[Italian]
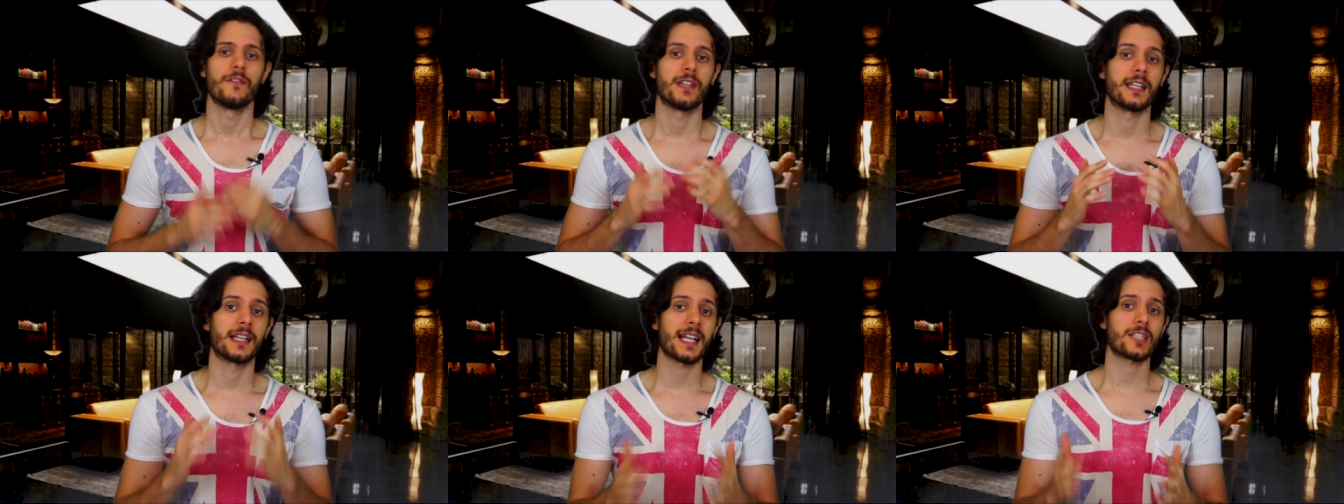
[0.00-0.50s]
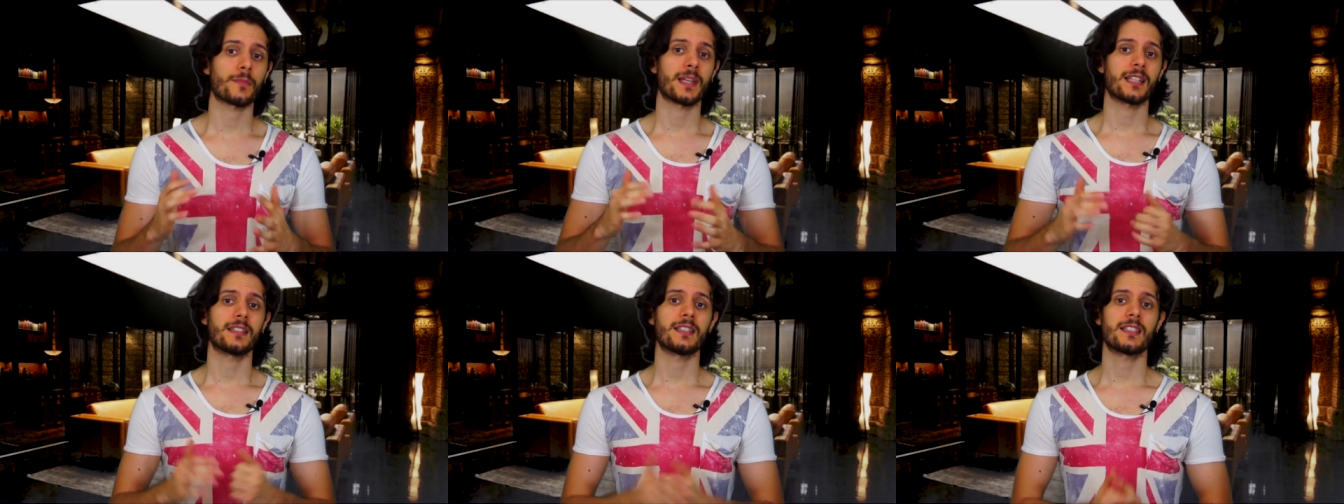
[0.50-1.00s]
Vi ringrazio per
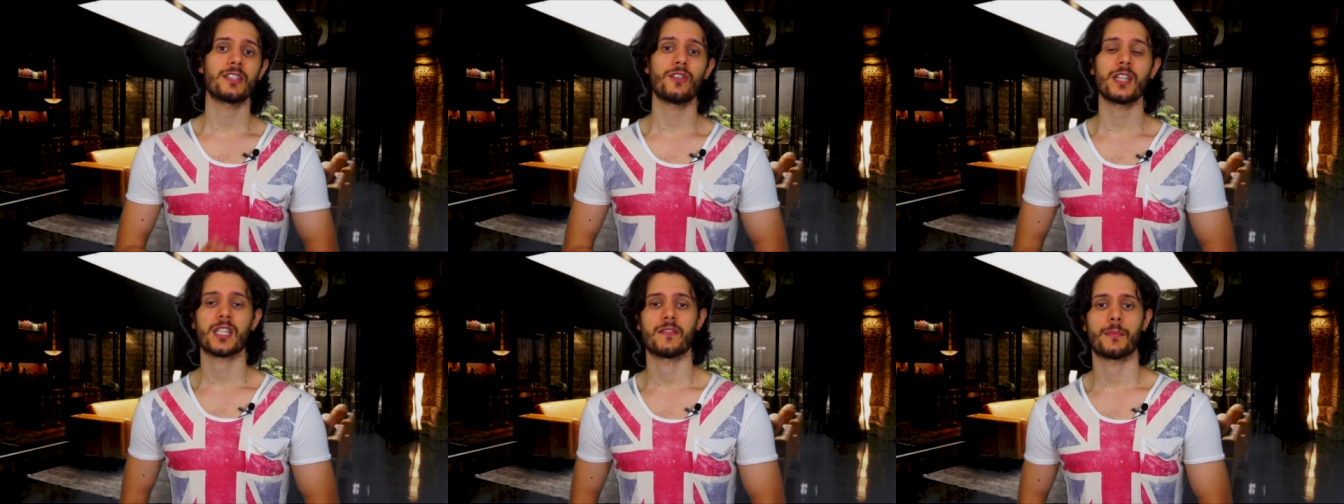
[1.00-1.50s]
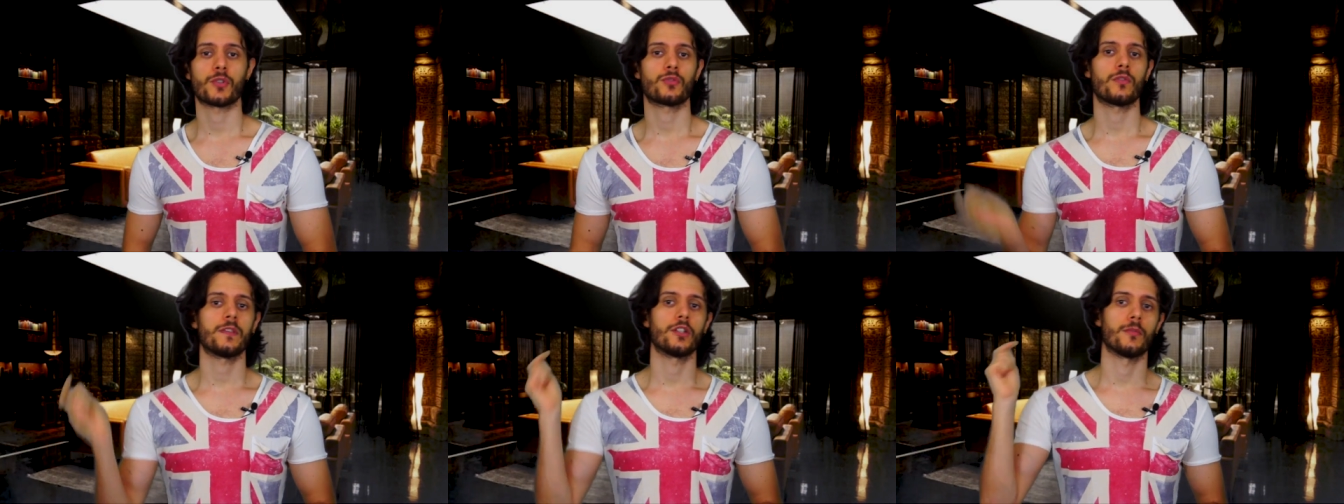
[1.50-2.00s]
l'attenzione, se vi è piaciuto
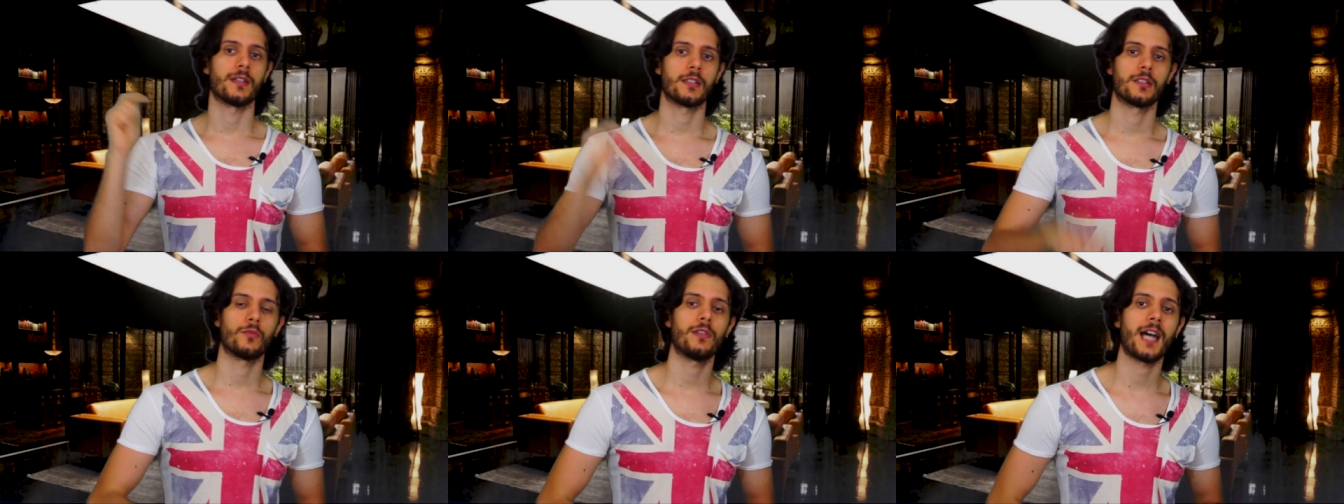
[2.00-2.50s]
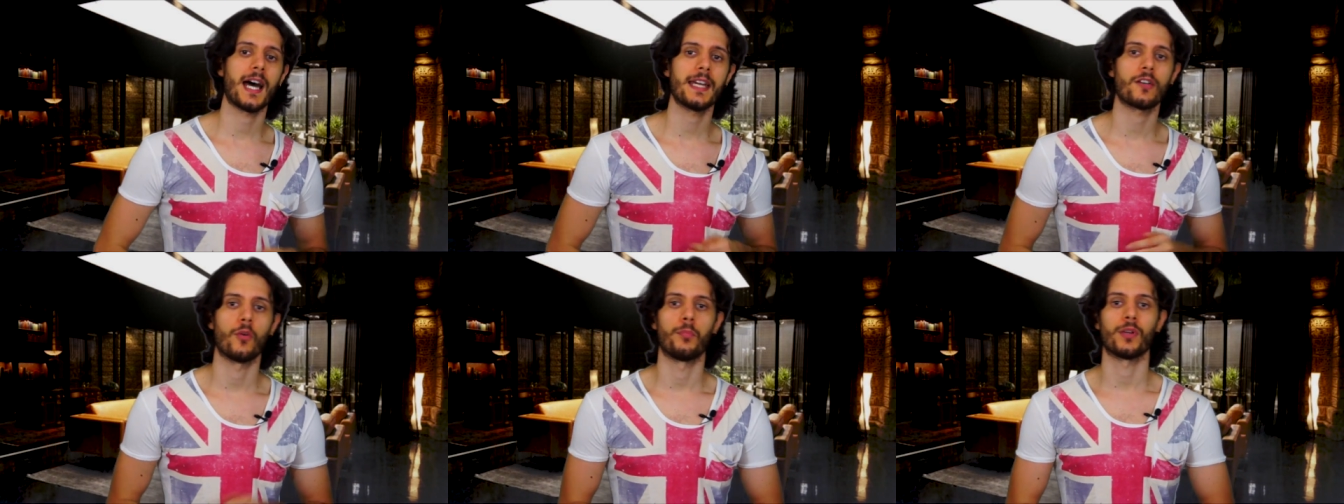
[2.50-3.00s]
il video mettete un
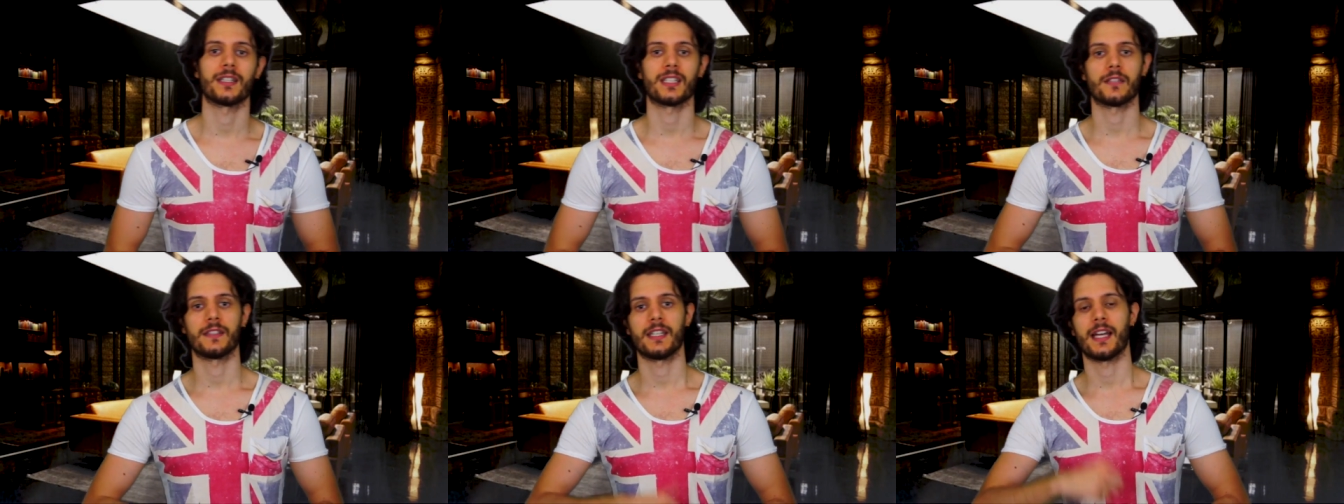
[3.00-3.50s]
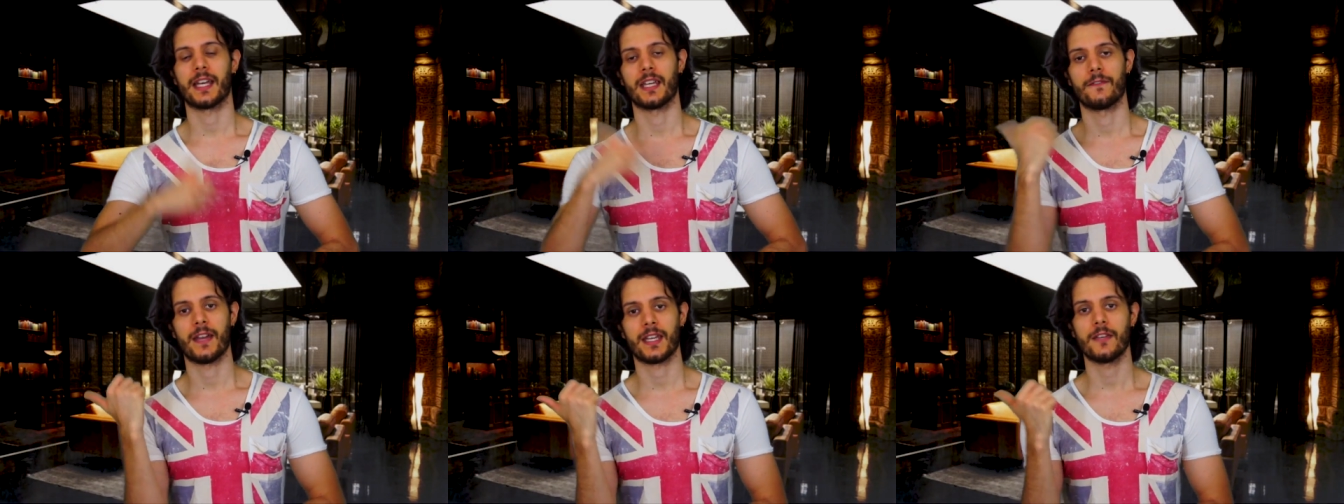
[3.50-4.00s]
like oppure andate a vedere anche i
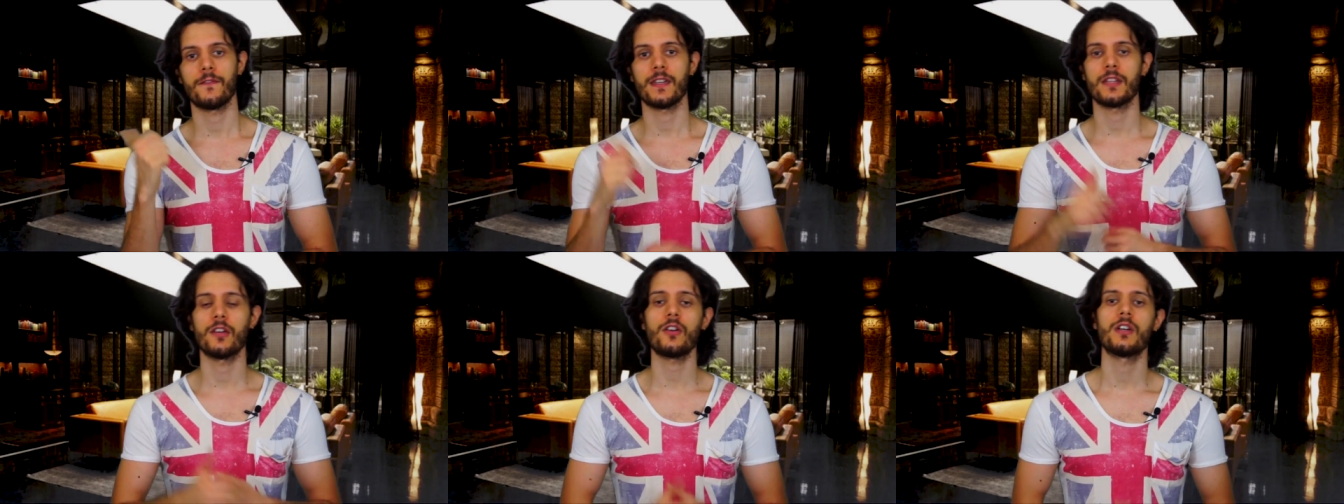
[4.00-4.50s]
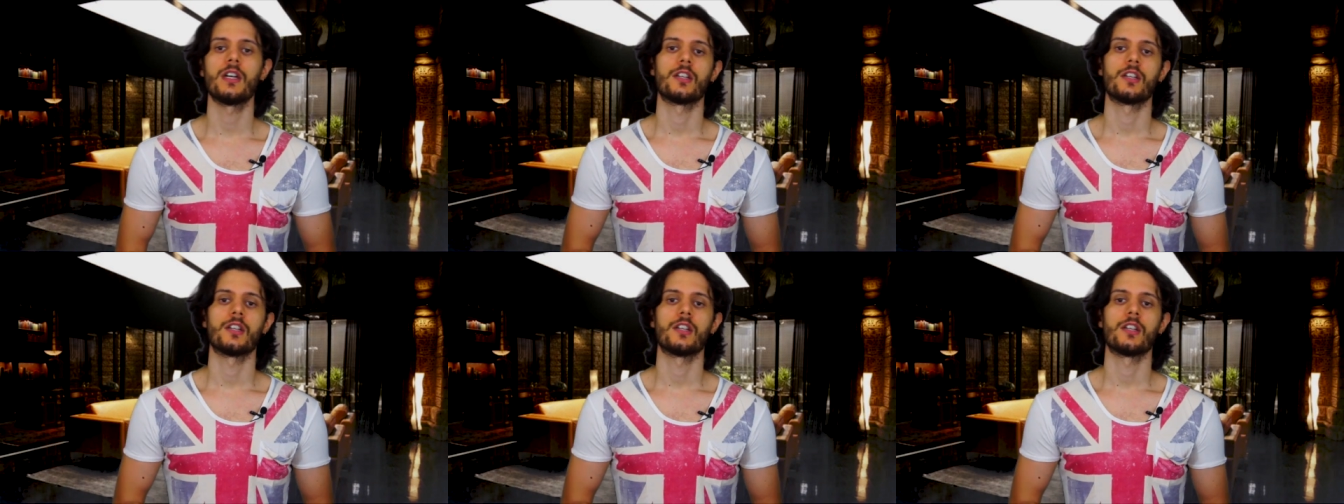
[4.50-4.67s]
vecchi video,